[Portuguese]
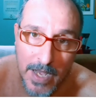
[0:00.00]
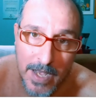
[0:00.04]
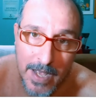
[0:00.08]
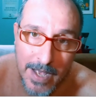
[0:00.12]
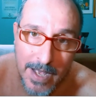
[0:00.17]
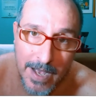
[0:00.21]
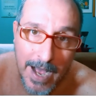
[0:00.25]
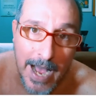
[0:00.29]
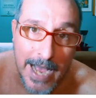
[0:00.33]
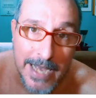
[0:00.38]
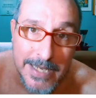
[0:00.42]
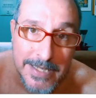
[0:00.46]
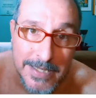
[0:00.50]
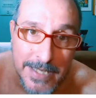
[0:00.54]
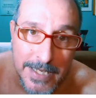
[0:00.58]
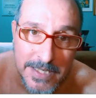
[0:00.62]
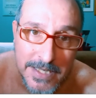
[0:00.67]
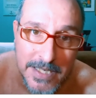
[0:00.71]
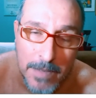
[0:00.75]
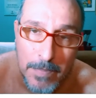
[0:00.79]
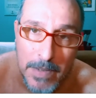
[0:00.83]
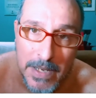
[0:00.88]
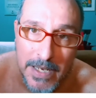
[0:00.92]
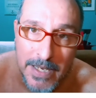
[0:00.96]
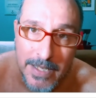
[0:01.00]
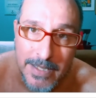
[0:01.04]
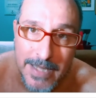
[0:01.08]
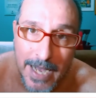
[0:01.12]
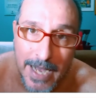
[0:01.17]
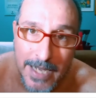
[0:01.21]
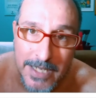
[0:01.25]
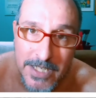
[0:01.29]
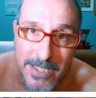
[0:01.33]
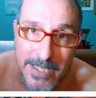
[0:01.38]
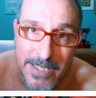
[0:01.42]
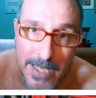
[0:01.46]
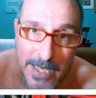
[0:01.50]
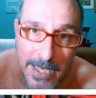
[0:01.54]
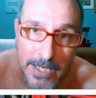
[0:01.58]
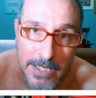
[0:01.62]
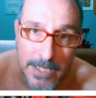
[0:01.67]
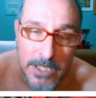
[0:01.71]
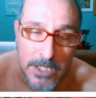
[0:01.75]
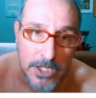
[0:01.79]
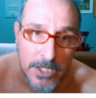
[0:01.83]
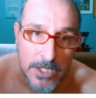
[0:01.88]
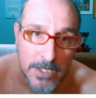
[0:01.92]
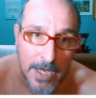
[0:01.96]
a acessibilidade
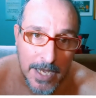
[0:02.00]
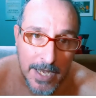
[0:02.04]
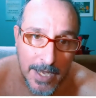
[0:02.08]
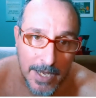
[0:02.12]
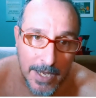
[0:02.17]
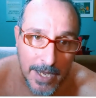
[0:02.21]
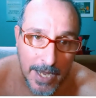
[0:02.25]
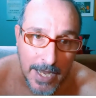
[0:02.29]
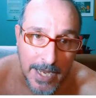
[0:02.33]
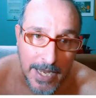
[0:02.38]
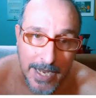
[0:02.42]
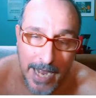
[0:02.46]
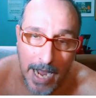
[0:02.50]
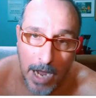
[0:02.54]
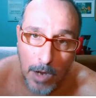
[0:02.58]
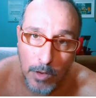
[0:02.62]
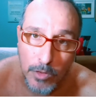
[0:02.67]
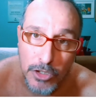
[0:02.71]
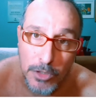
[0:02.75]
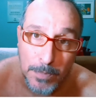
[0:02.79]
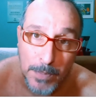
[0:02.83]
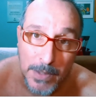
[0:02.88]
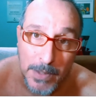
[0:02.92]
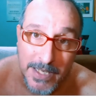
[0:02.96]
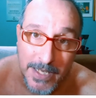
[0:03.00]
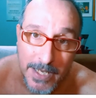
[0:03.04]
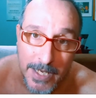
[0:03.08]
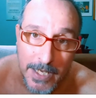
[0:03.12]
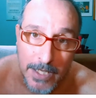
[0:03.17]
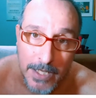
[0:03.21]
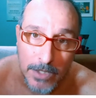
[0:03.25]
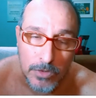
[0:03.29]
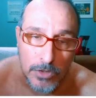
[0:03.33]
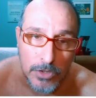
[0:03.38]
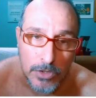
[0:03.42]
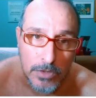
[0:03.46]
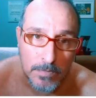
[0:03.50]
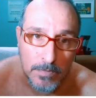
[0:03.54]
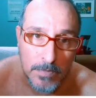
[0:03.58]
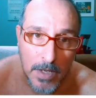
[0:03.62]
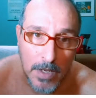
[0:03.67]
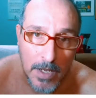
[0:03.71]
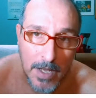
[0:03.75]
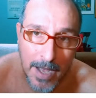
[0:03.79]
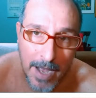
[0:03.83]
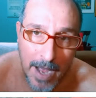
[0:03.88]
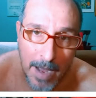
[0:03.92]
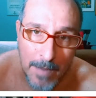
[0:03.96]
deles em carros pequenos.
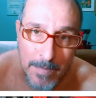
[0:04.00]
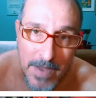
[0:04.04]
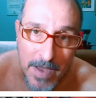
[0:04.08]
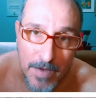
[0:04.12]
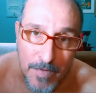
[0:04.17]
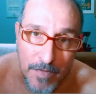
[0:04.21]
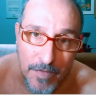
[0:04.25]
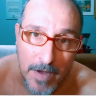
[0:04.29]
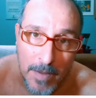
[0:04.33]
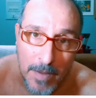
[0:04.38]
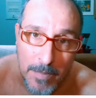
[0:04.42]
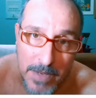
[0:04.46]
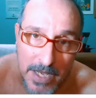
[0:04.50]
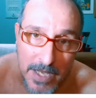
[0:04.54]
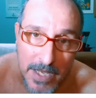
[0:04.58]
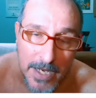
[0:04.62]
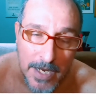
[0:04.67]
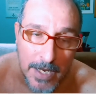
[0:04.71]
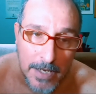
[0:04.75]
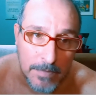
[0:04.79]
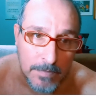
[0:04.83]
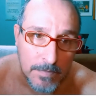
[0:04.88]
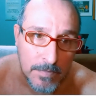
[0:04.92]
A minha família